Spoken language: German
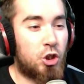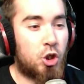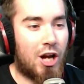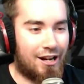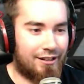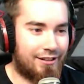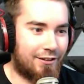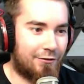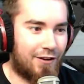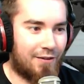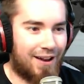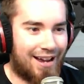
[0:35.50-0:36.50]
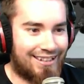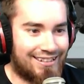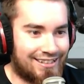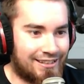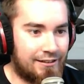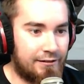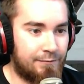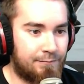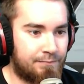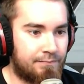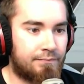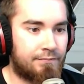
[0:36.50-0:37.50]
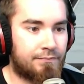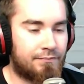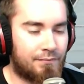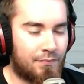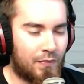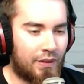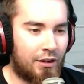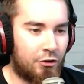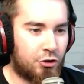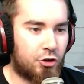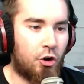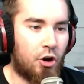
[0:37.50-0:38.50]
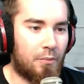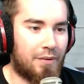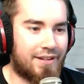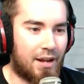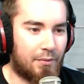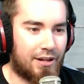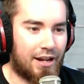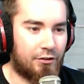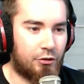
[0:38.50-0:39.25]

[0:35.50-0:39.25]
Schranken verweisen. Schön mit seinem kleinen